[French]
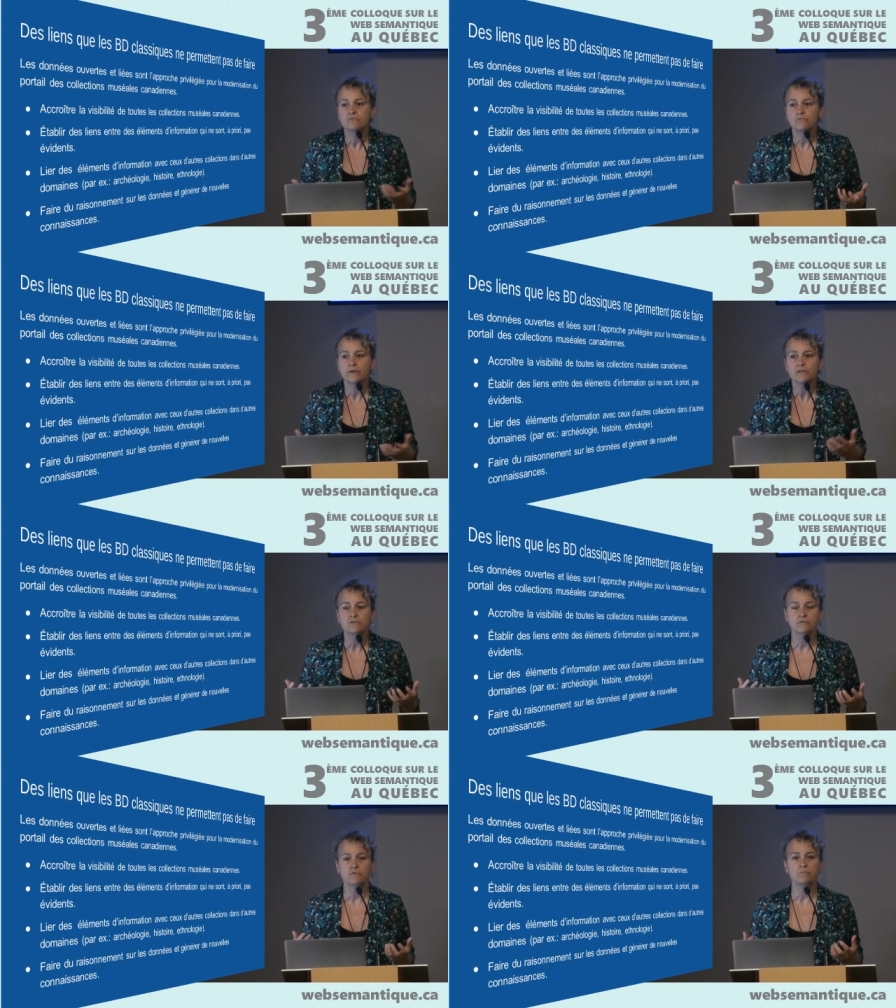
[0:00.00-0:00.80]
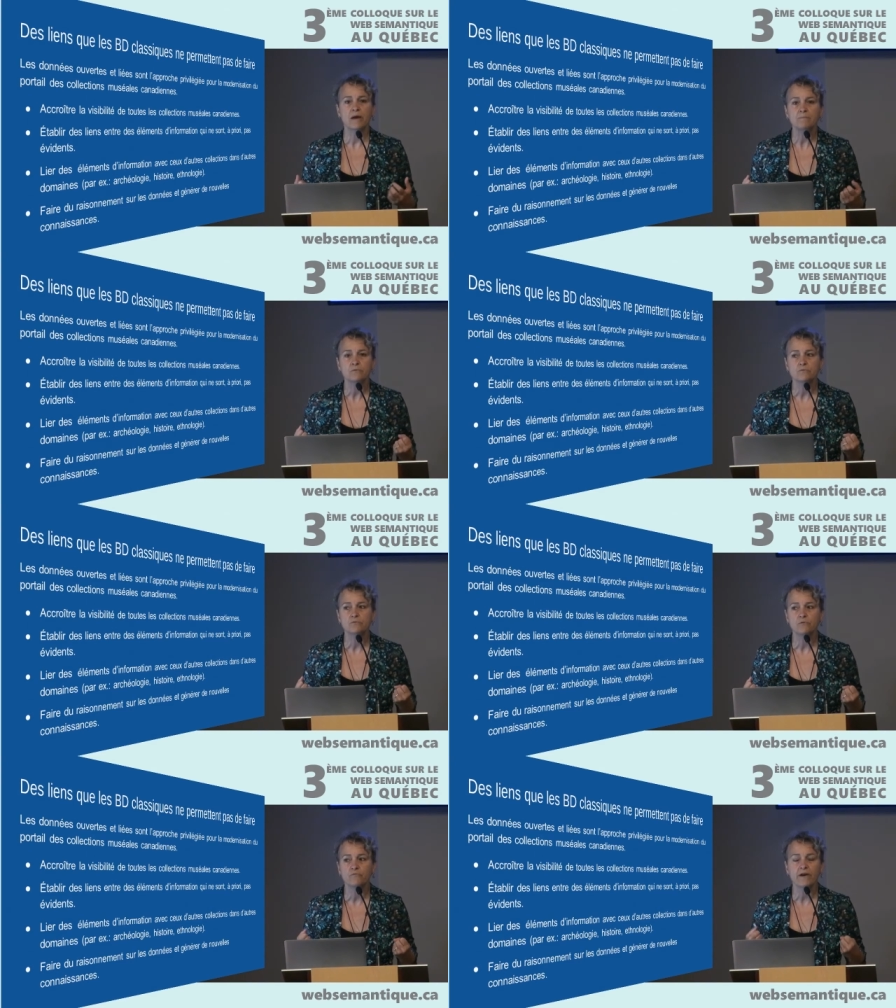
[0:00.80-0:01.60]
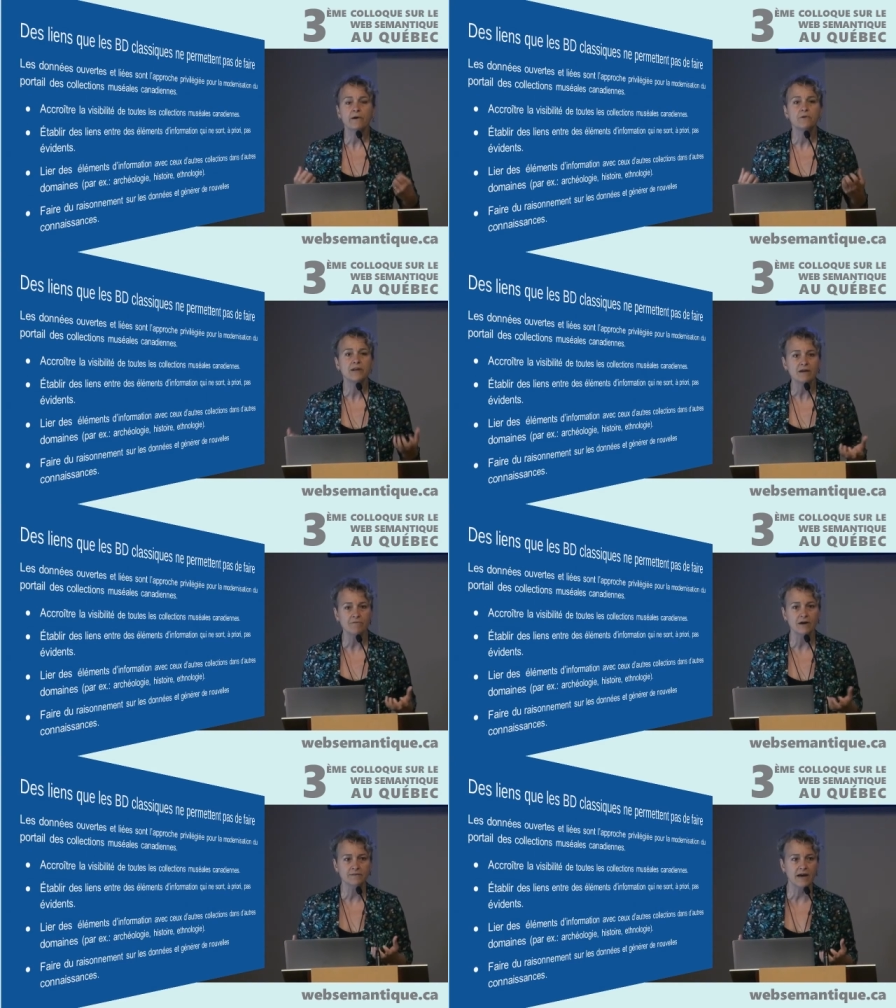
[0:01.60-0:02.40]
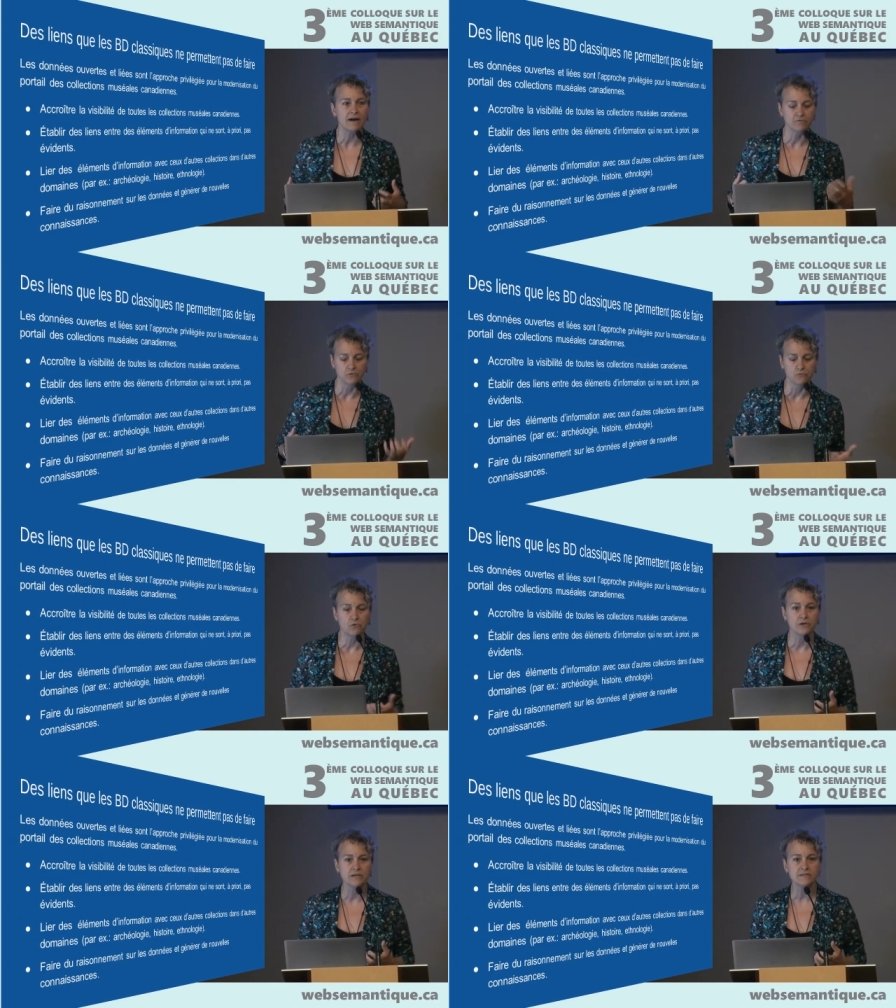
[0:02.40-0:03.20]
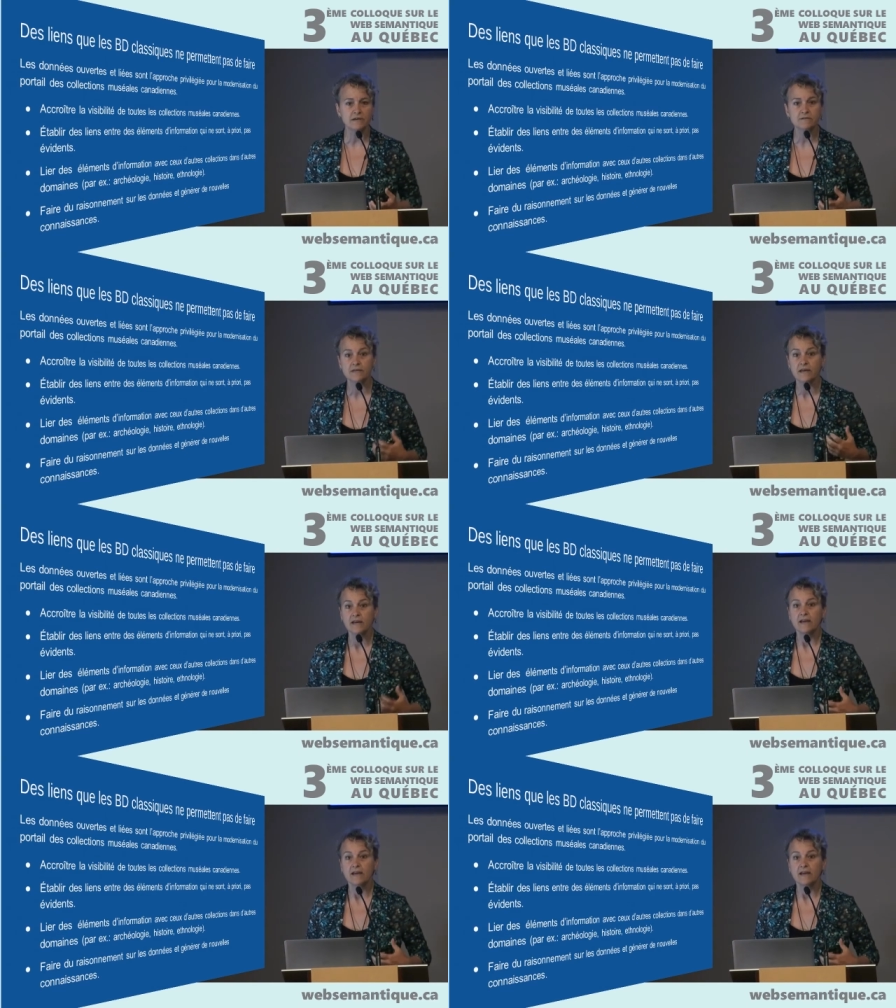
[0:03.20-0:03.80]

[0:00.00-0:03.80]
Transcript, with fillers: souvent de, même de, de, faire un inventaire de nos connaissances.